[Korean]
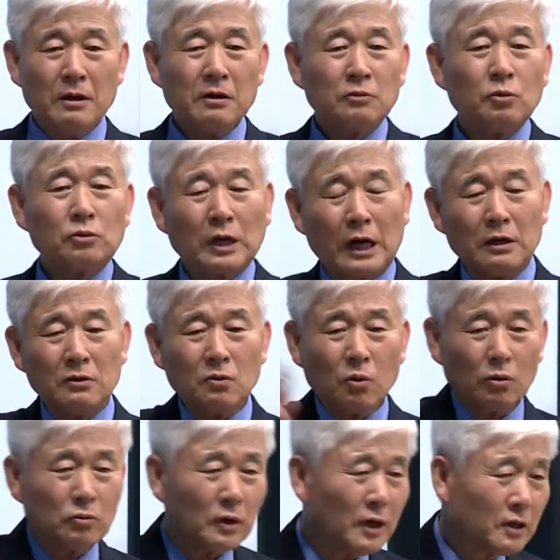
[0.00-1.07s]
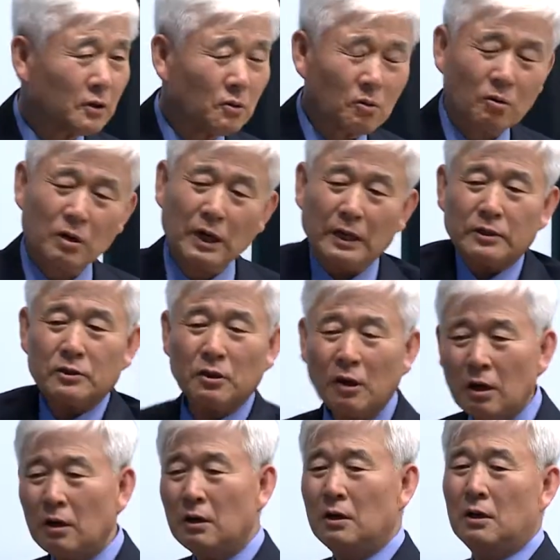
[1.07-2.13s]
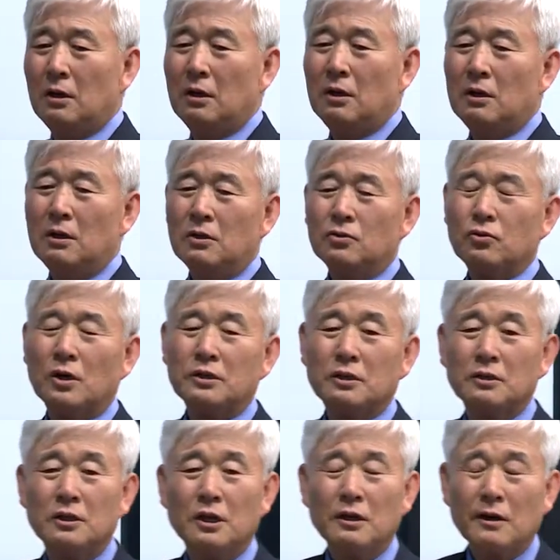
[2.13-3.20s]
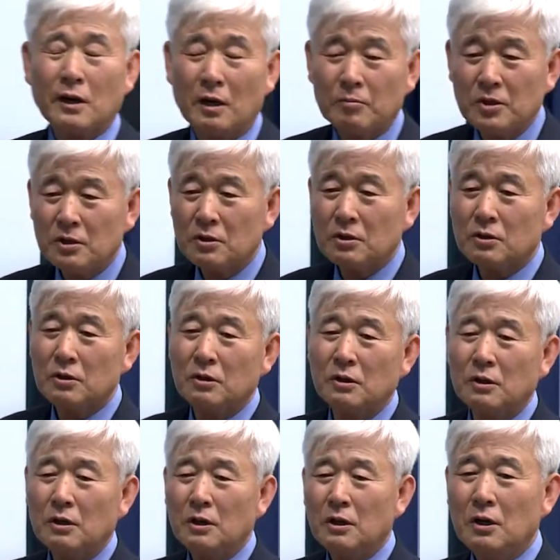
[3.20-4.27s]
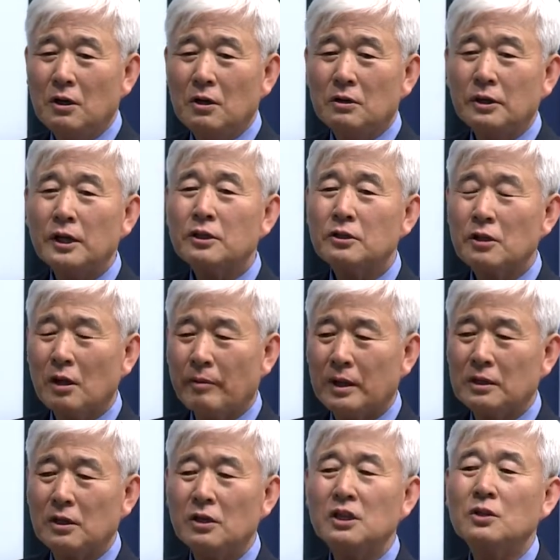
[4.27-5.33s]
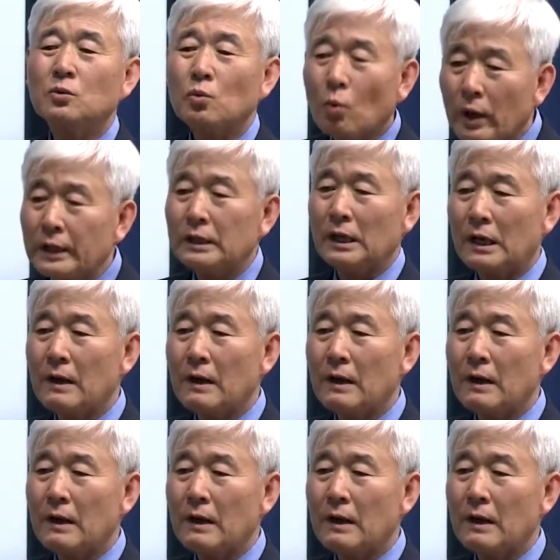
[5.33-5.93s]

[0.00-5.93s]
또 다른 고등학교로 가서 수학선생을 하면서 테스트 해봤는데 역시 똑같아.